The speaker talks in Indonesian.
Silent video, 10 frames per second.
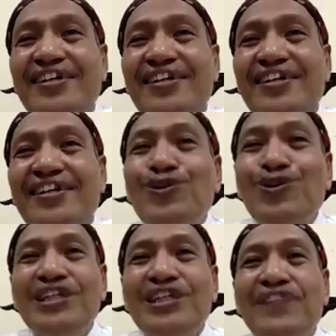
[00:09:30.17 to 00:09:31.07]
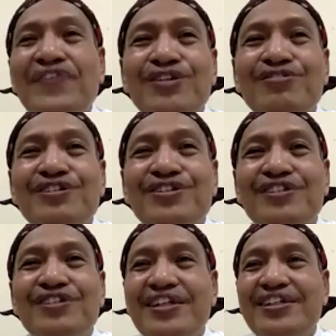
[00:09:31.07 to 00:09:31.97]
memunguti batu-batu itu
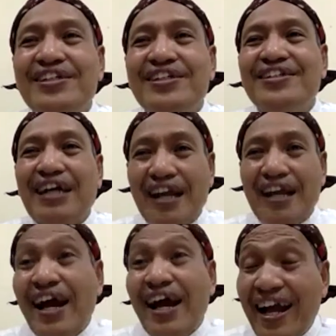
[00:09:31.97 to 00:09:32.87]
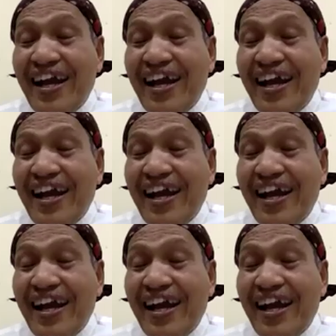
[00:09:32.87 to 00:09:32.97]
dari tanah,